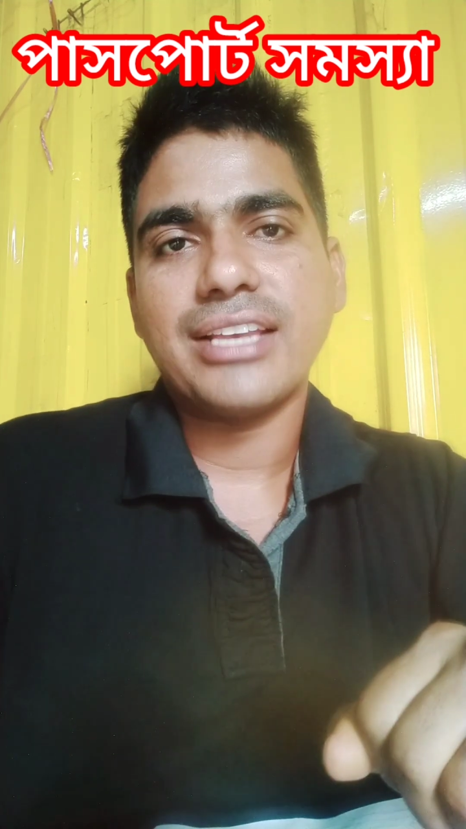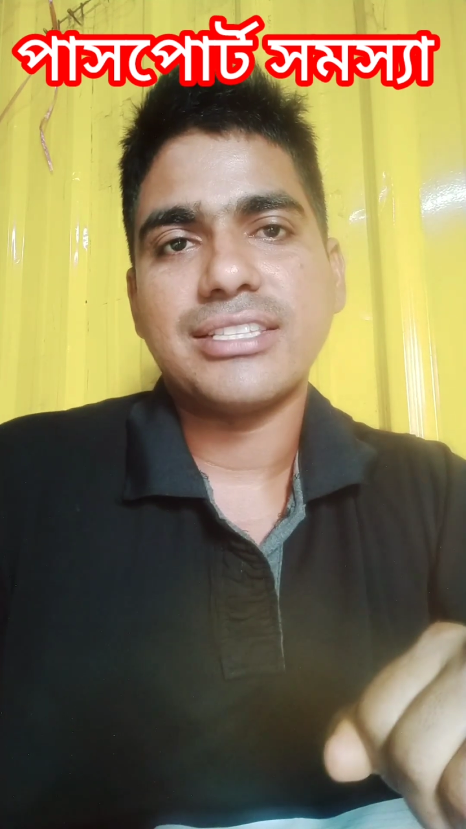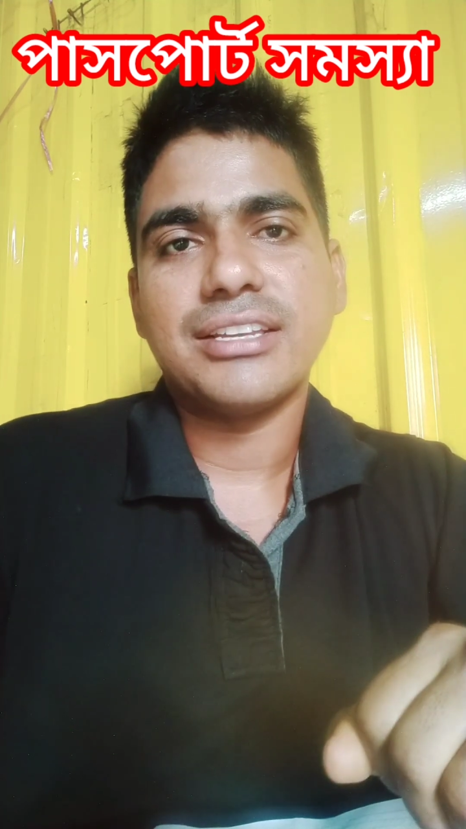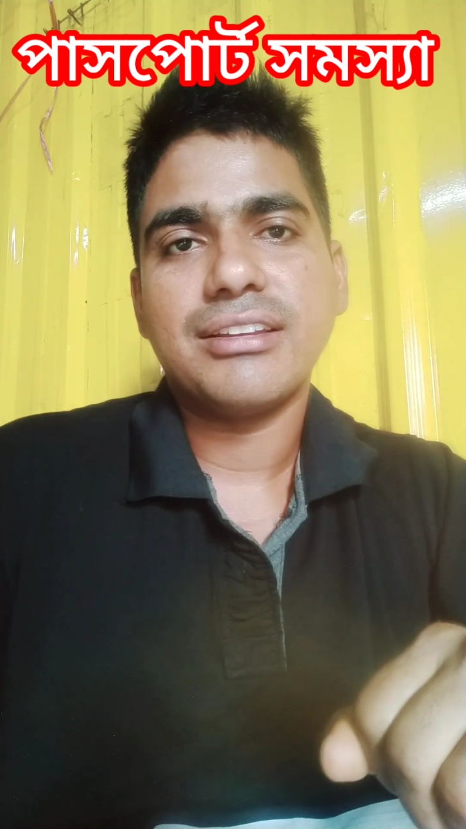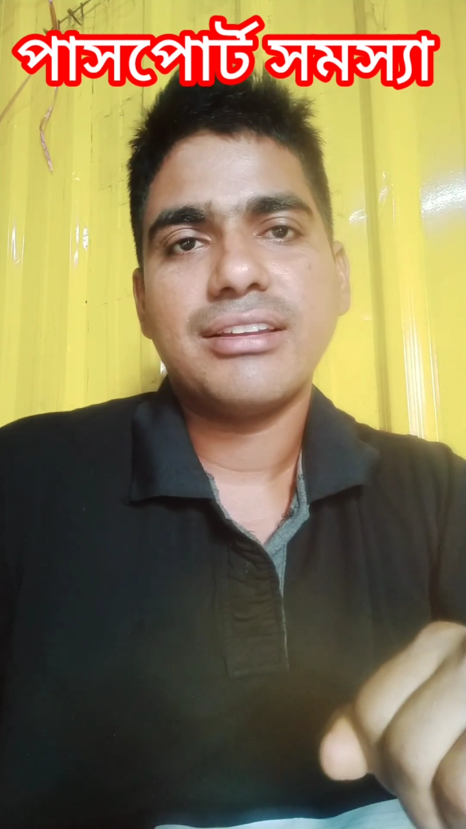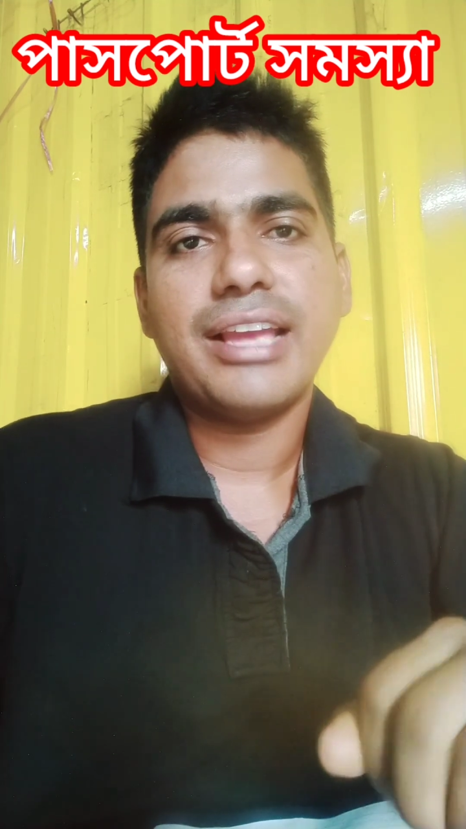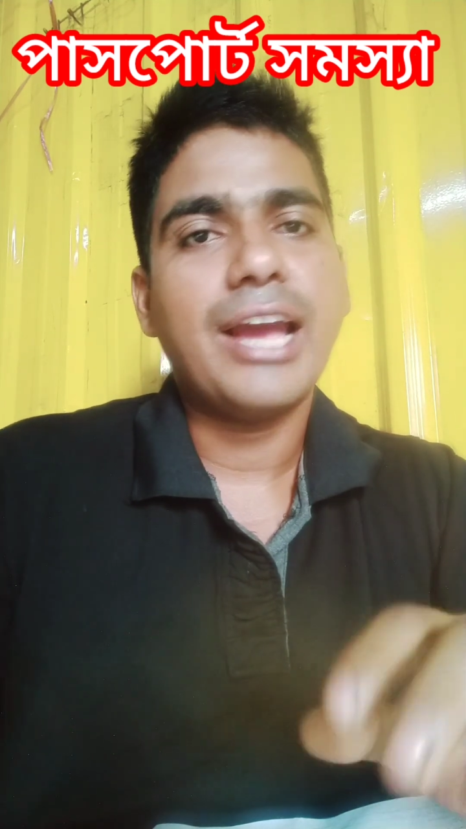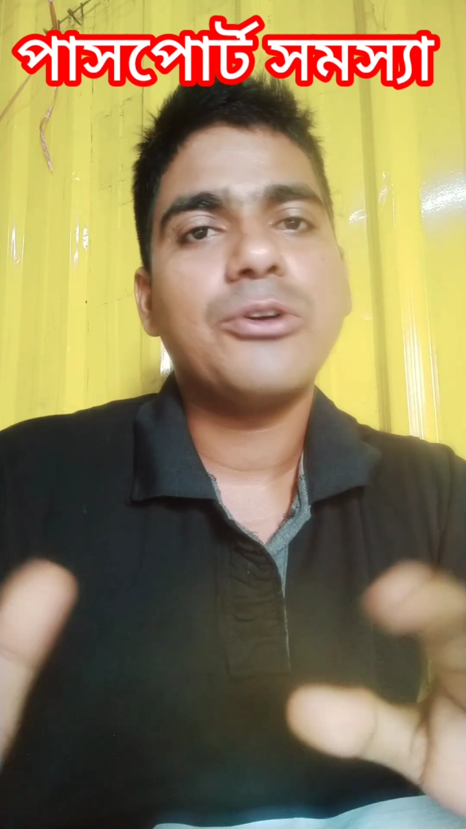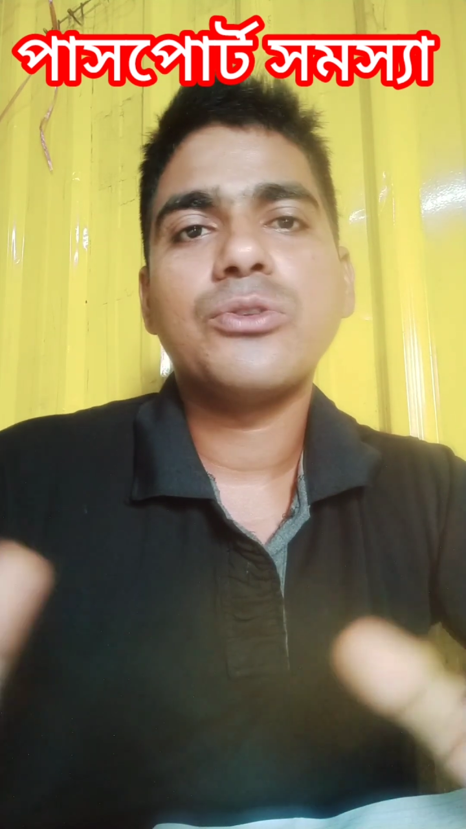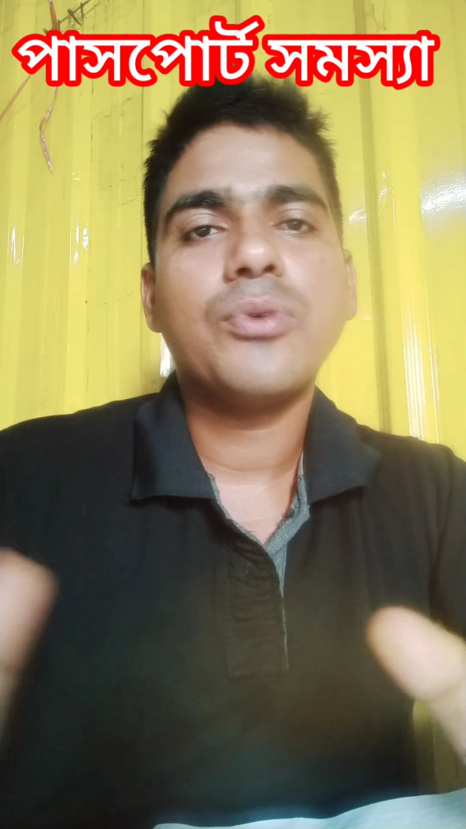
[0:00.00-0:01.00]
আছে
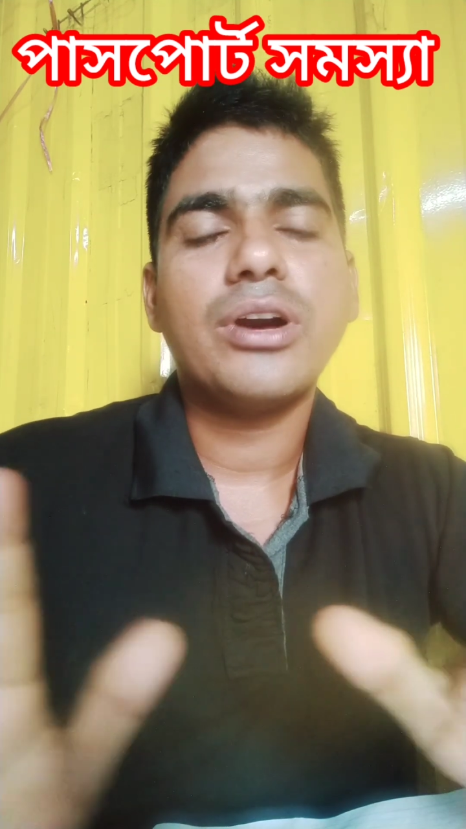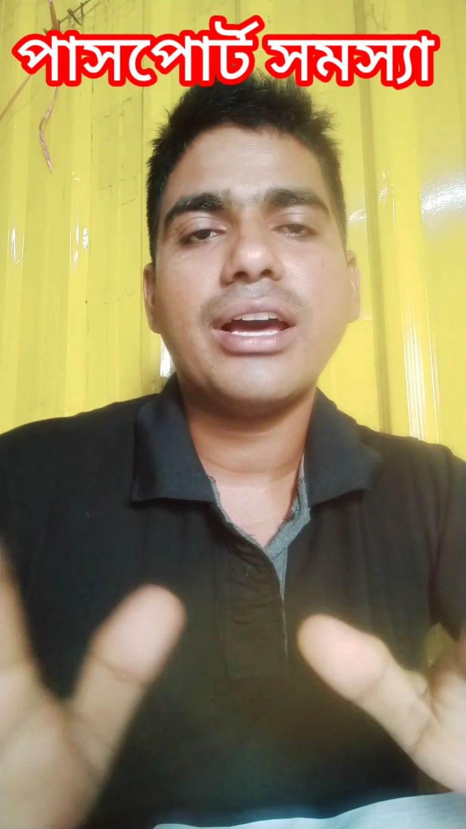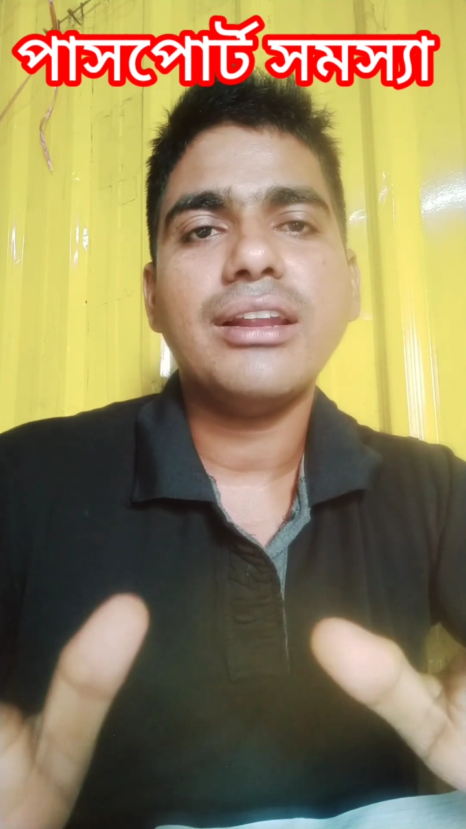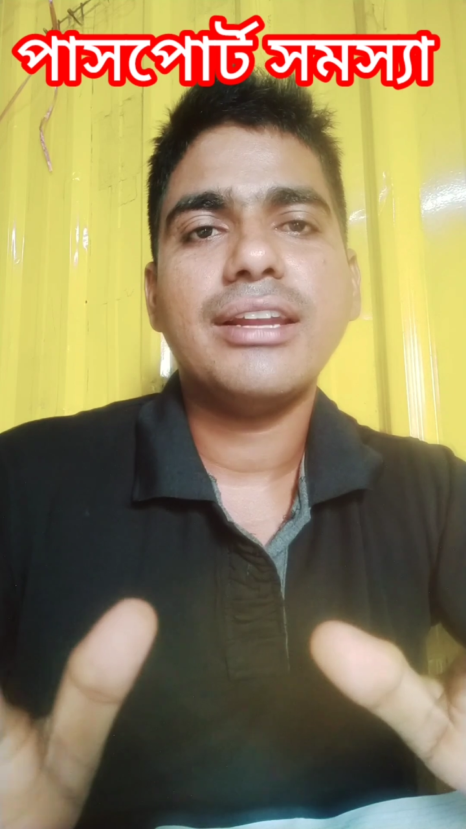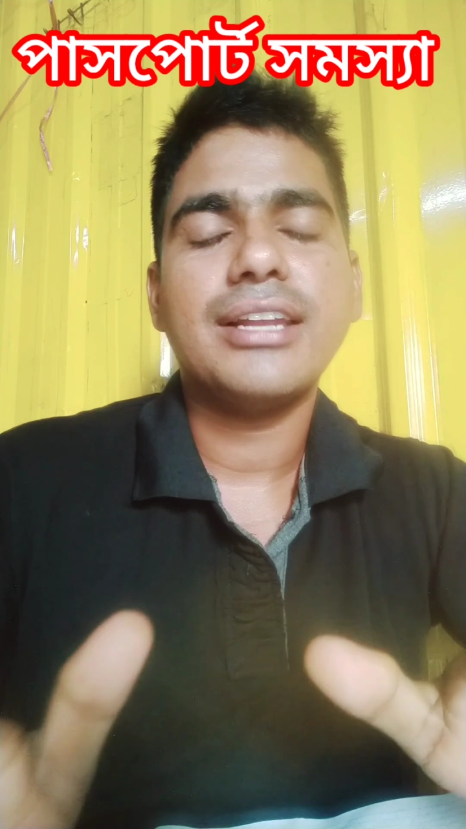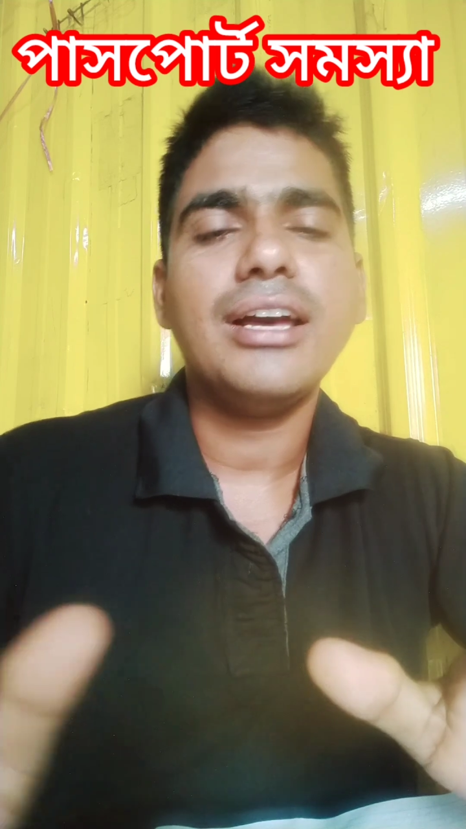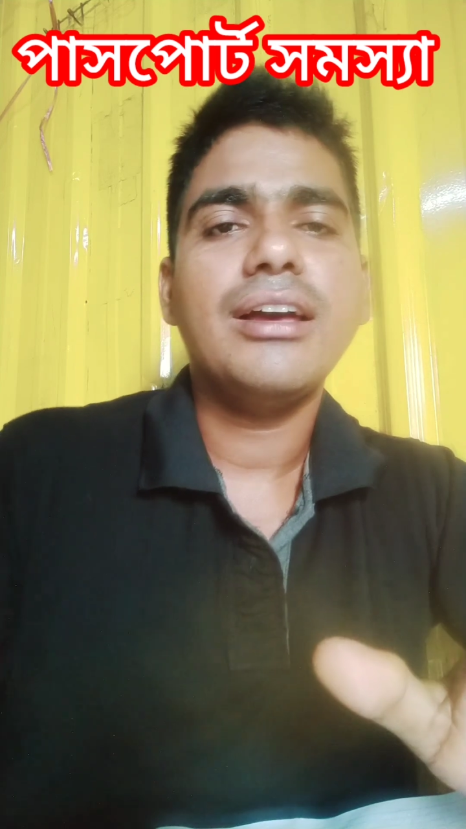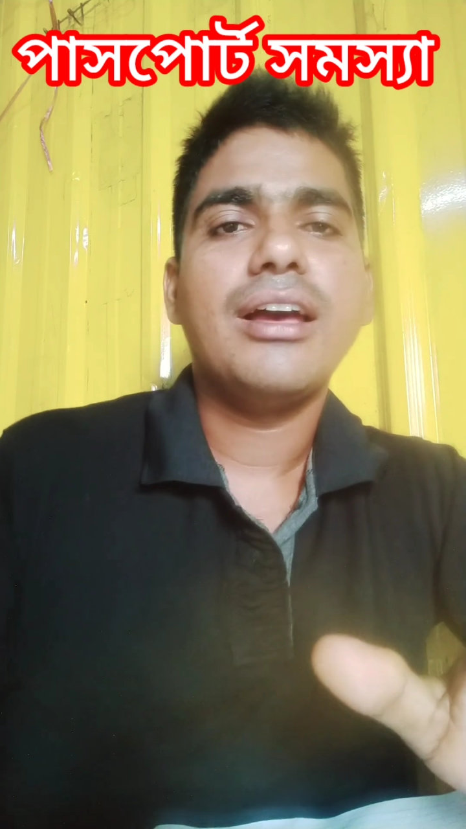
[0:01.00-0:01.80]
এখনও প্রকার এটা